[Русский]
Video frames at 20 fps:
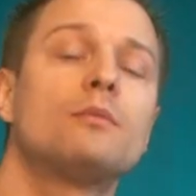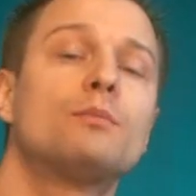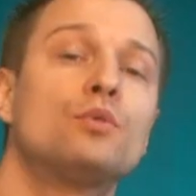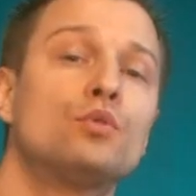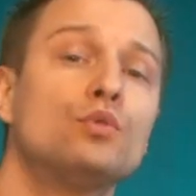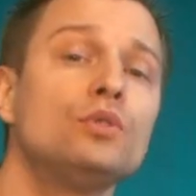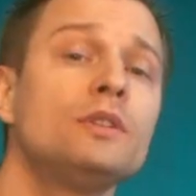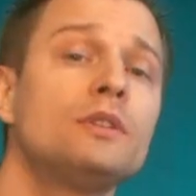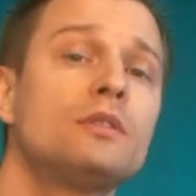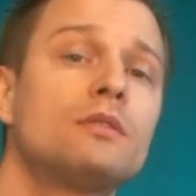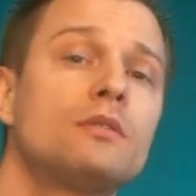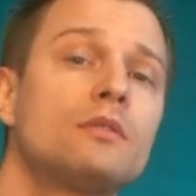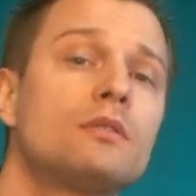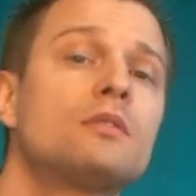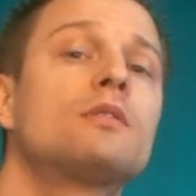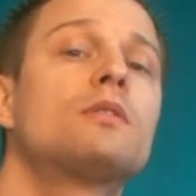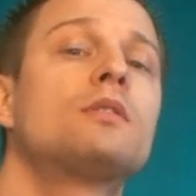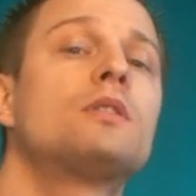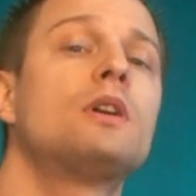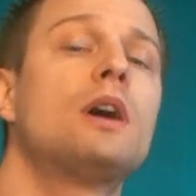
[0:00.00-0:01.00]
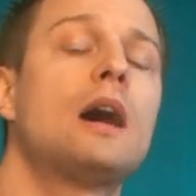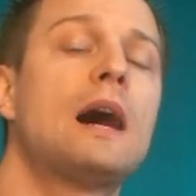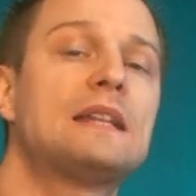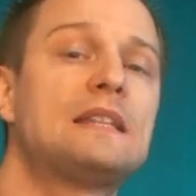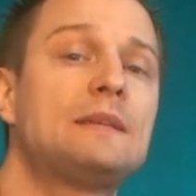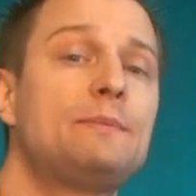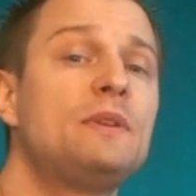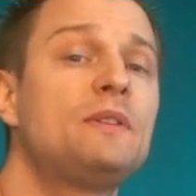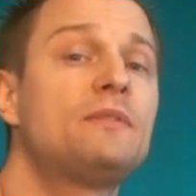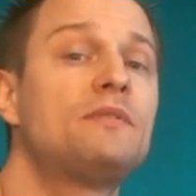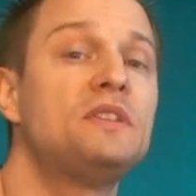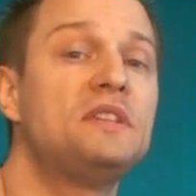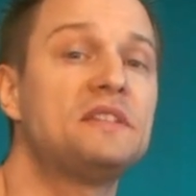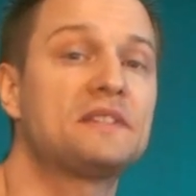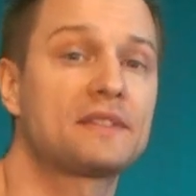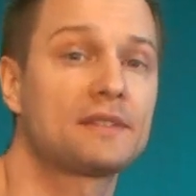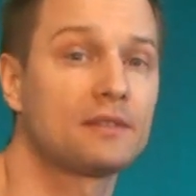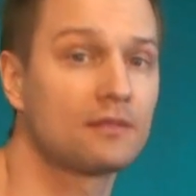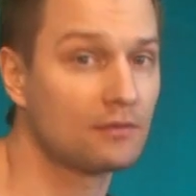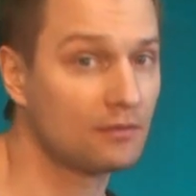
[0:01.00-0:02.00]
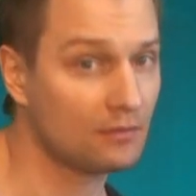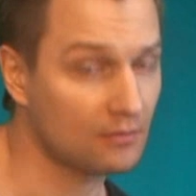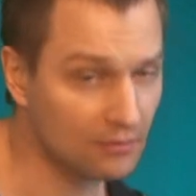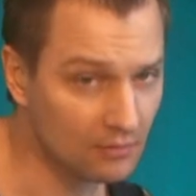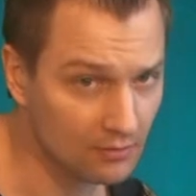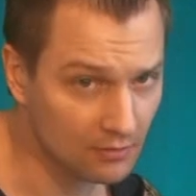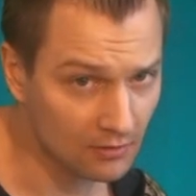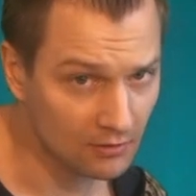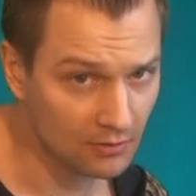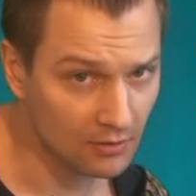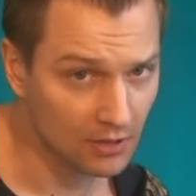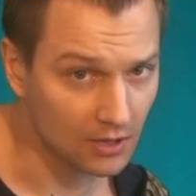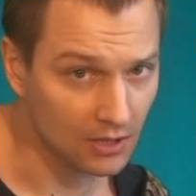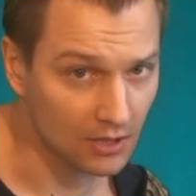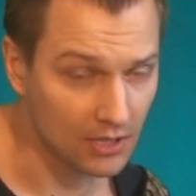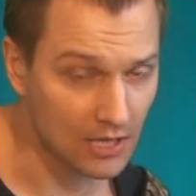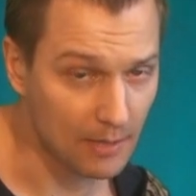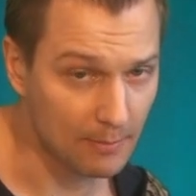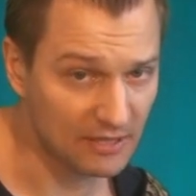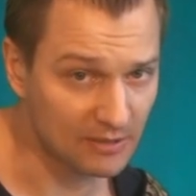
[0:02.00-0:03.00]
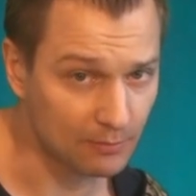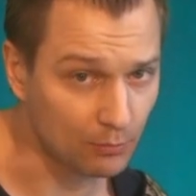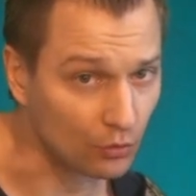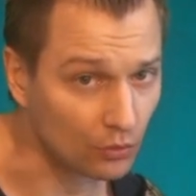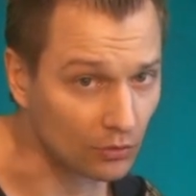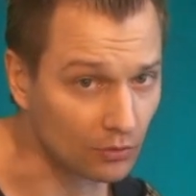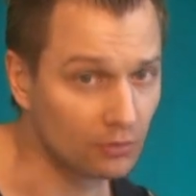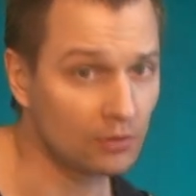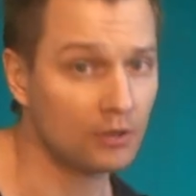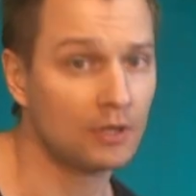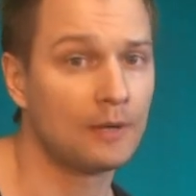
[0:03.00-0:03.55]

пул, а теперь вниз и опять пул.